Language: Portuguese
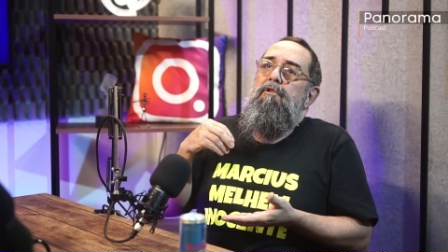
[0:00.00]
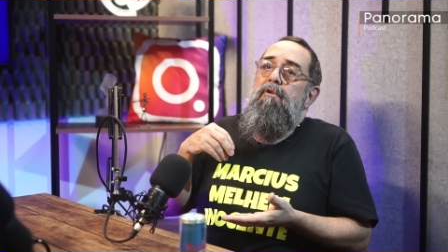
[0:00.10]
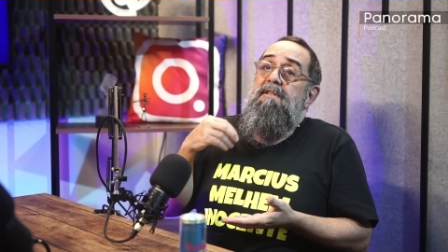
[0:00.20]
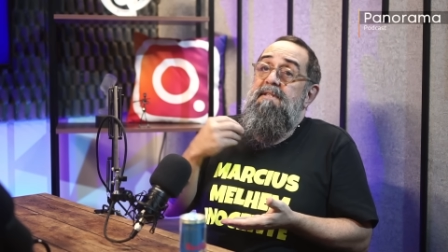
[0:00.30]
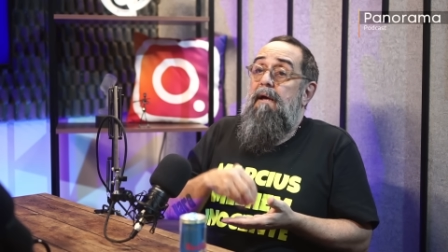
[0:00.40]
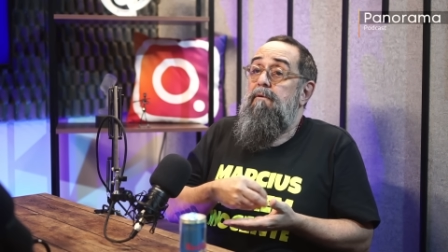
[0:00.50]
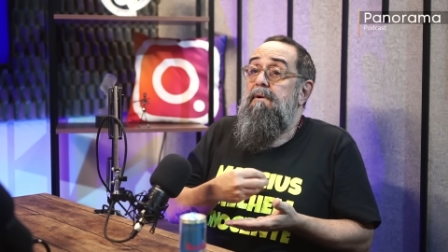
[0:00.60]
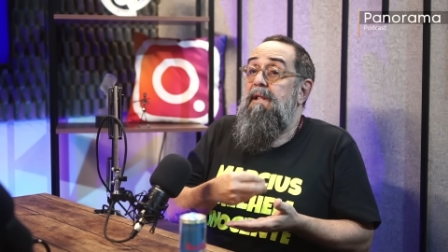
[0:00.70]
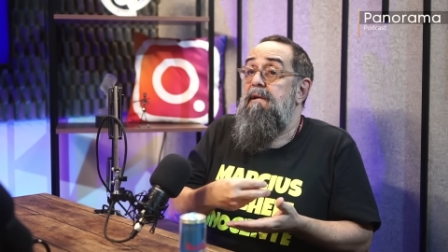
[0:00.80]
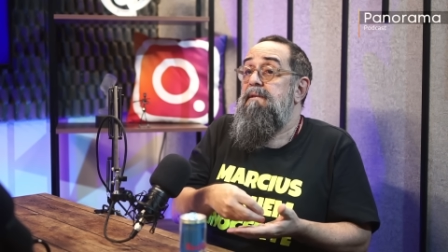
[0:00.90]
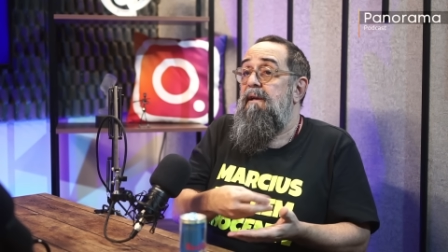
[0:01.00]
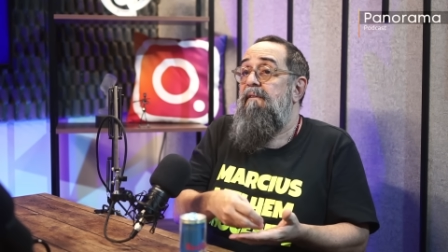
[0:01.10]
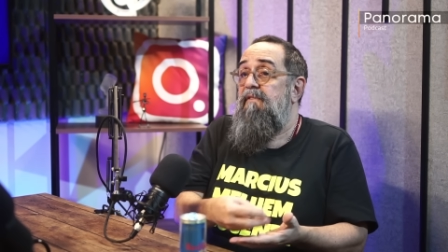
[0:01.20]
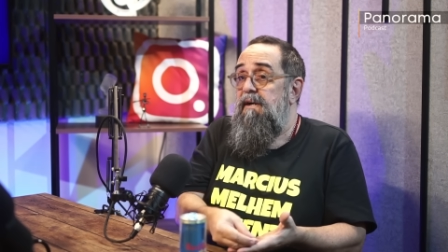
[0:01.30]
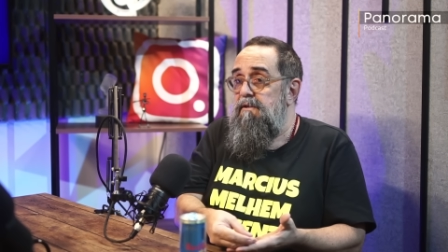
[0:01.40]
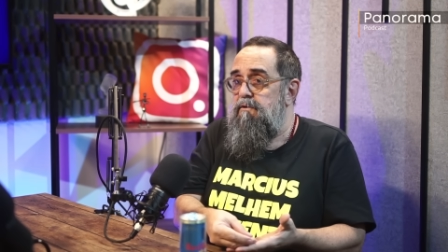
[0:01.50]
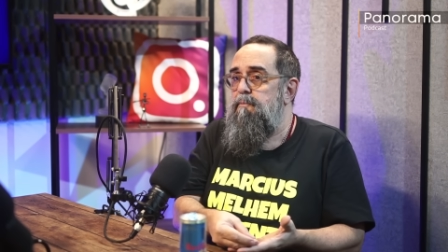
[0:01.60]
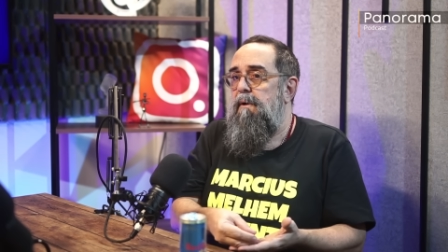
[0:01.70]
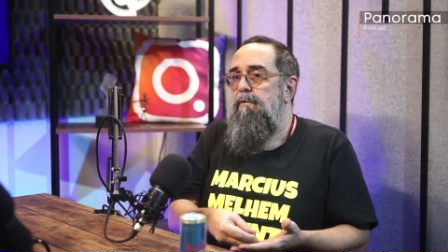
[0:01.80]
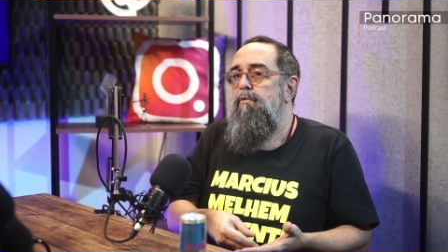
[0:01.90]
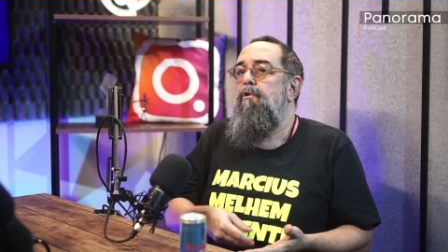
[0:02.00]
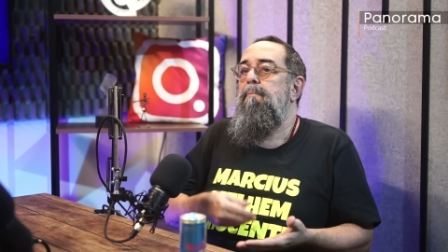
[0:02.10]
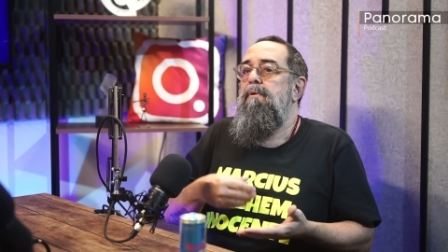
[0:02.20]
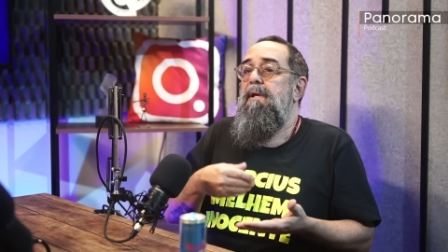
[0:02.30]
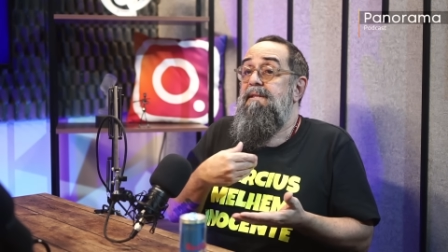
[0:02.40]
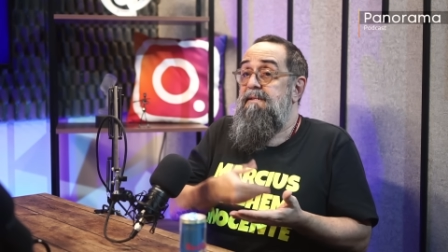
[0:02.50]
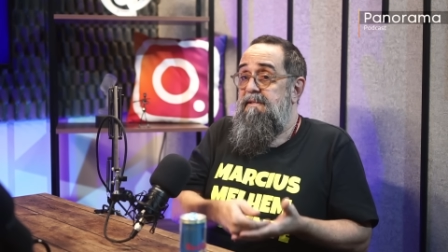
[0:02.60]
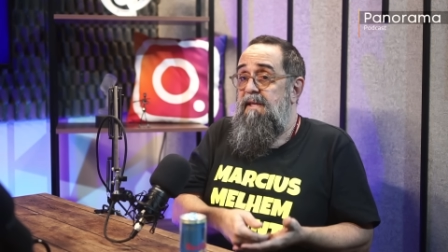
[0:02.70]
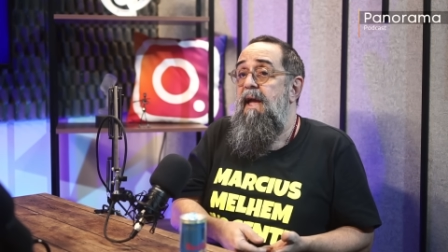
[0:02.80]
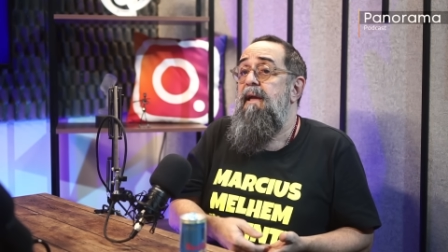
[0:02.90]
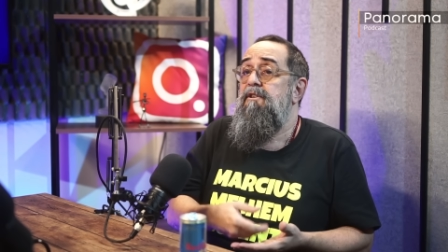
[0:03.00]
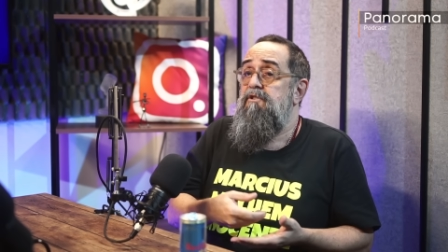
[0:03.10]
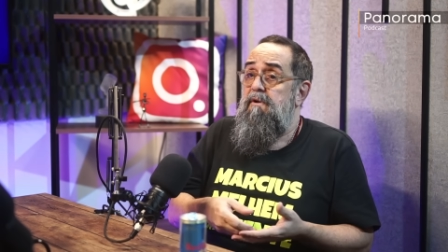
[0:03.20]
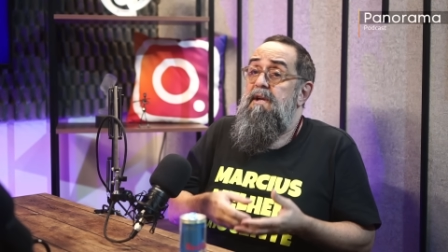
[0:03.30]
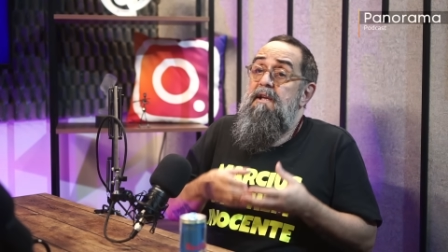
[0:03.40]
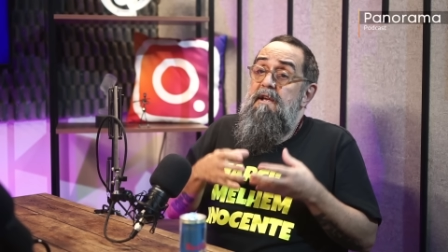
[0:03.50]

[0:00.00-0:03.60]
trouxeram grandes avanços para a Globo, grandes ideias. Uhum.